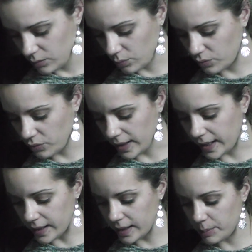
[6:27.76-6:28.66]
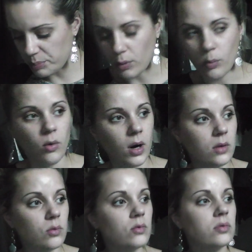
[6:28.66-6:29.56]
Donc voilà, et pour
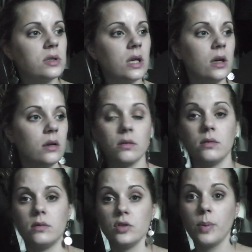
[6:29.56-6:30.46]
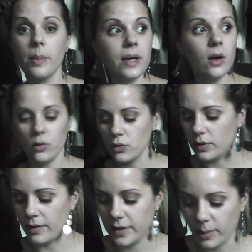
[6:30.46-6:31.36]
moi, donc tout ça, je euh, j'ai pas pris grand
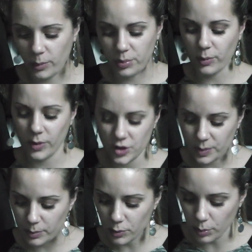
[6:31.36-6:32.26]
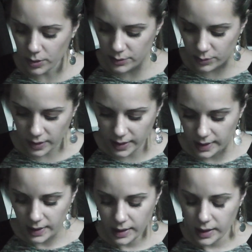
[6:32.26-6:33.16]
chose hein, finalement pour moi, j'ai pris beaucoup pour les autres.
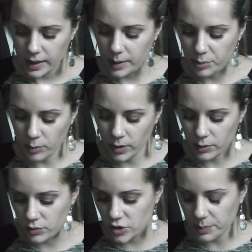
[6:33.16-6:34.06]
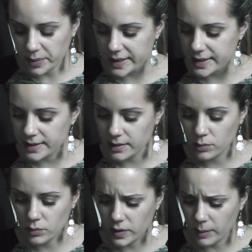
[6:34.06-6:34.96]
Et pour moi, donc j'ai pris,
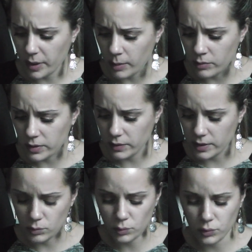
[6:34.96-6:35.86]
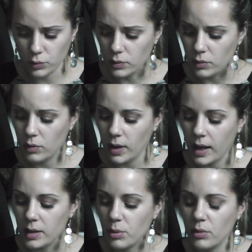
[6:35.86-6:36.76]
donc ça apparemment ça devait être nouveau, le
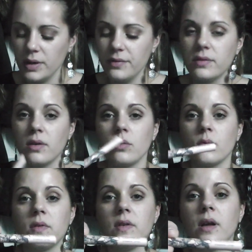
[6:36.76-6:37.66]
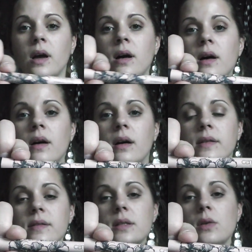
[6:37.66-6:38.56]
Eyebrow Lifter, donc c'est un
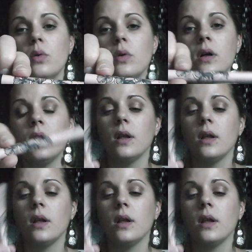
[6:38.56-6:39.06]
stylo